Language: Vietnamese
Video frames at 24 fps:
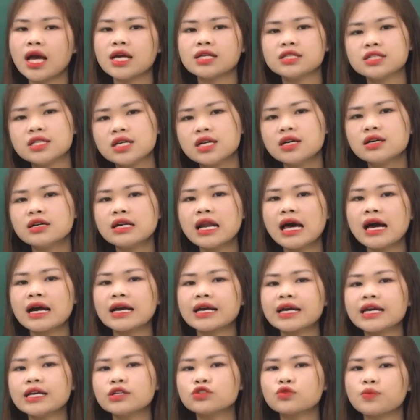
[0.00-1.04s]
Nhớ là
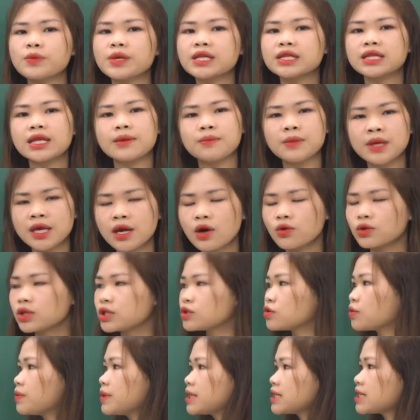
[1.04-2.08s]
khi chúng mình tìm hiệu thì
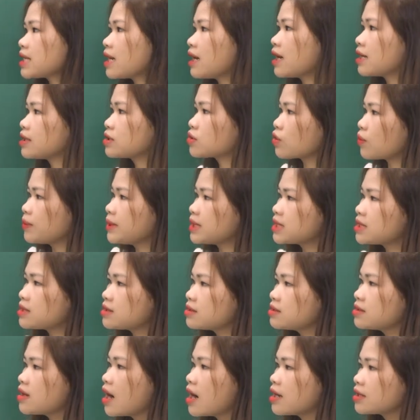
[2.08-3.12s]
chúng mình sẽ lấy số bị
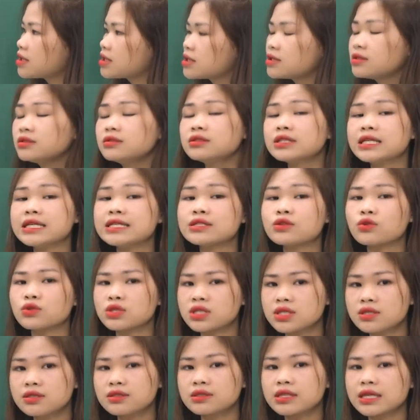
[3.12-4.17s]
trừ, trừ đi số
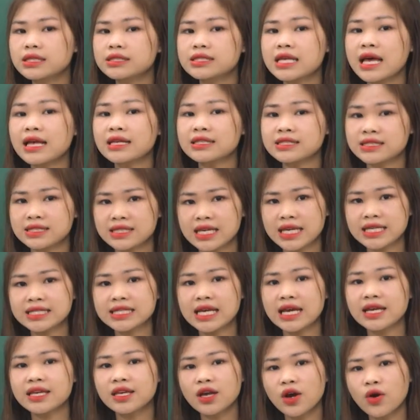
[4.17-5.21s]
trừ thì sẽ, sẽ
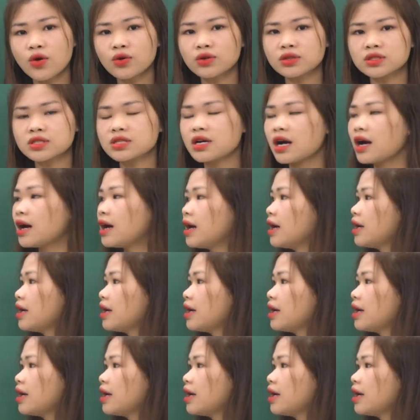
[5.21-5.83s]
ra hiệu, được chưa?